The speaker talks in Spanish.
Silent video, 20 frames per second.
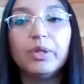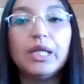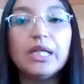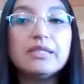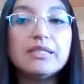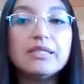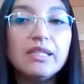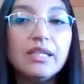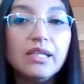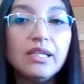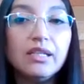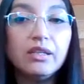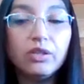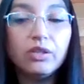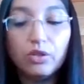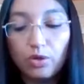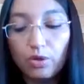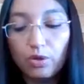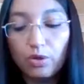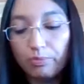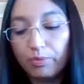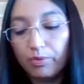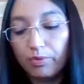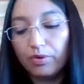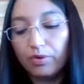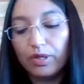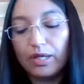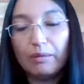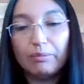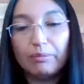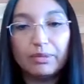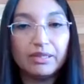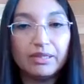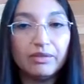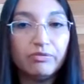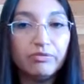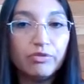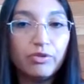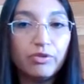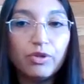por el sitio, por la
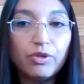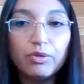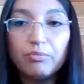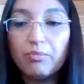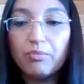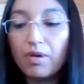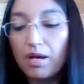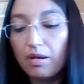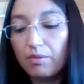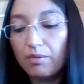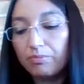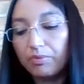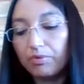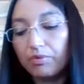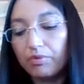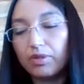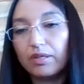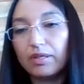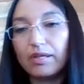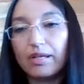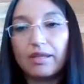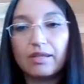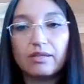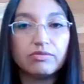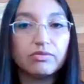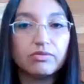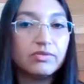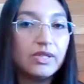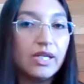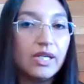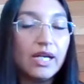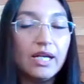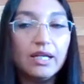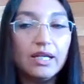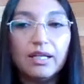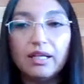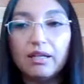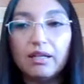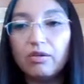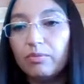plataforma, por redes
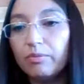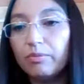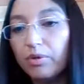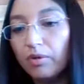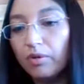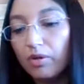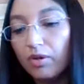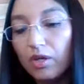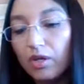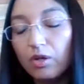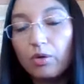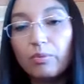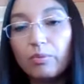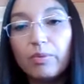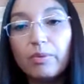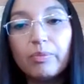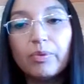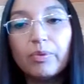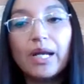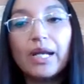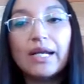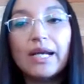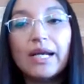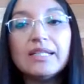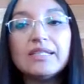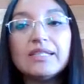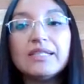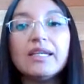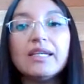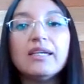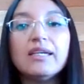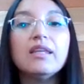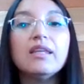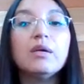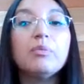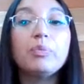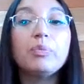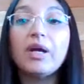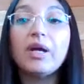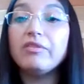sociales, como, como por análisis. Y
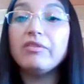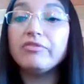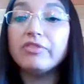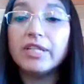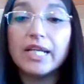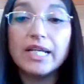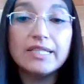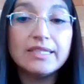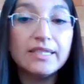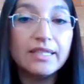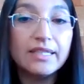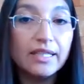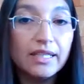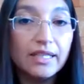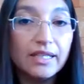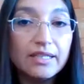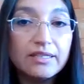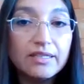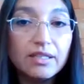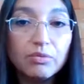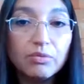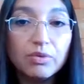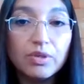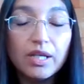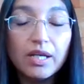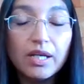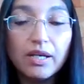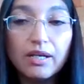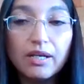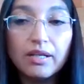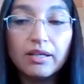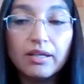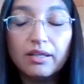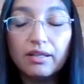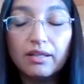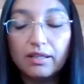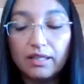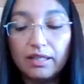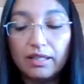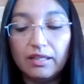después al final, si quieren hacer
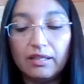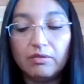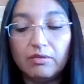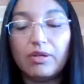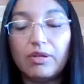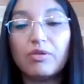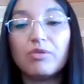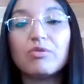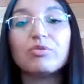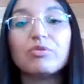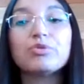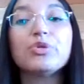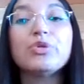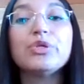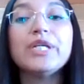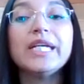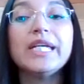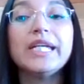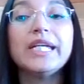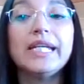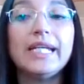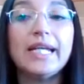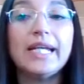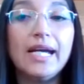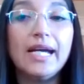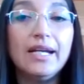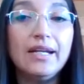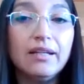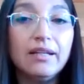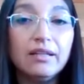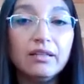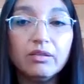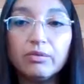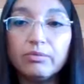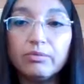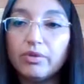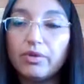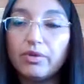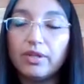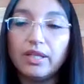una, eh, conclusión general,
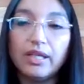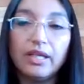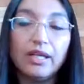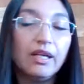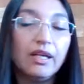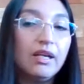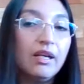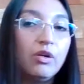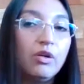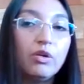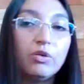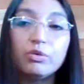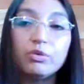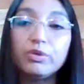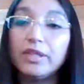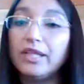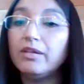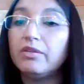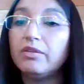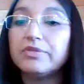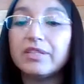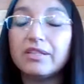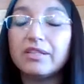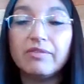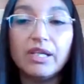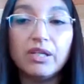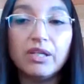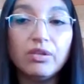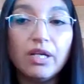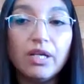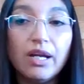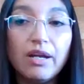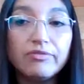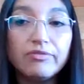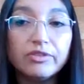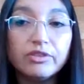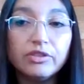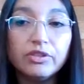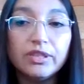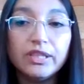como de lo que ustedes observaron en la
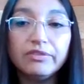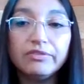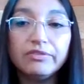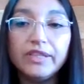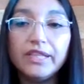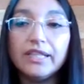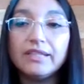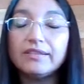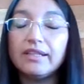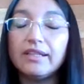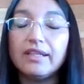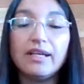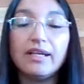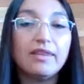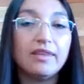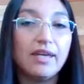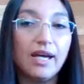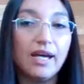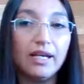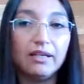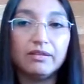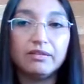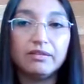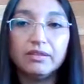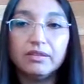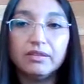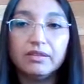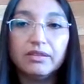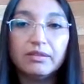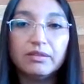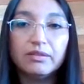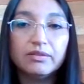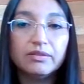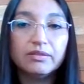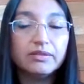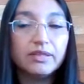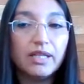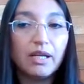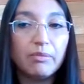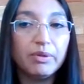fotografía, sería ideal.
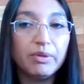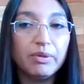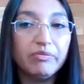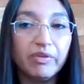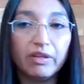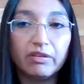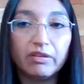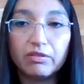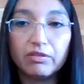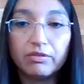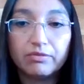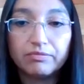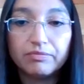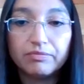Sería perfecto.